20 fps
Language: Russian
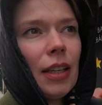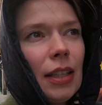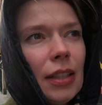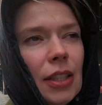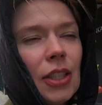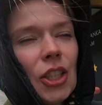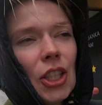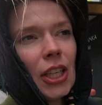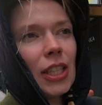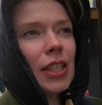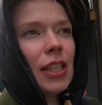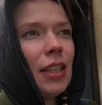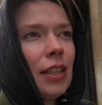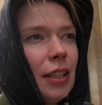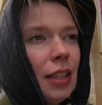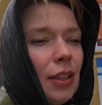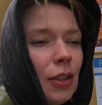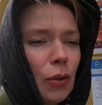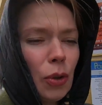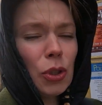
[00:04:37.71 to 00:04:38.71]
Сейчас
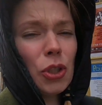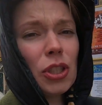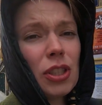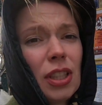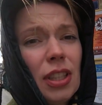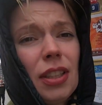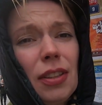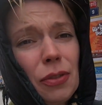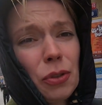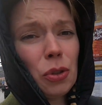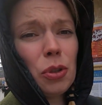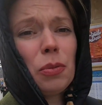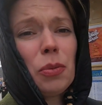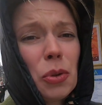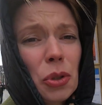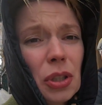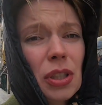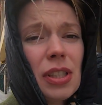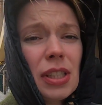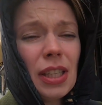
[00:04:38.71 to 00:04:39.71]
хочется это все
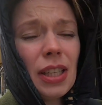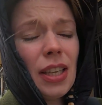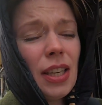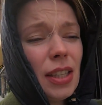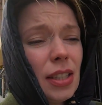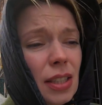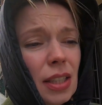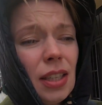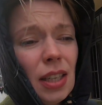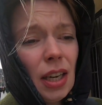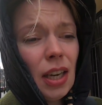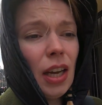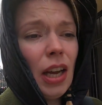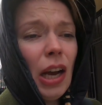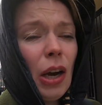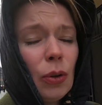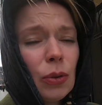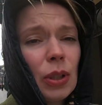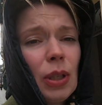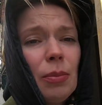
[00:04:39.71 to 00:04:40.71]
немножко заесть,
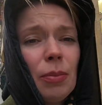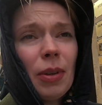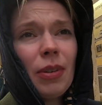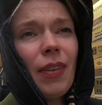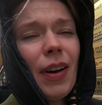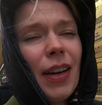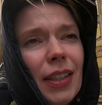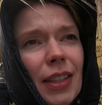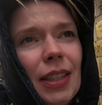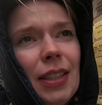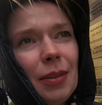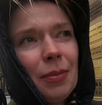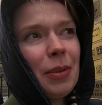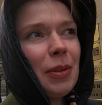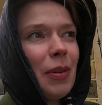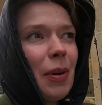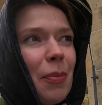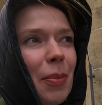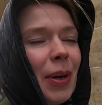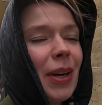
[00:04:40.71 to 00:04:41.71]
утрамбовать, и мы
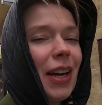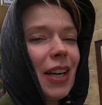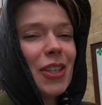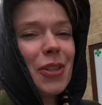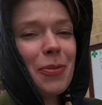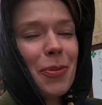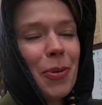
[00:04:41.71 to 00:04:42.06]
вам покажем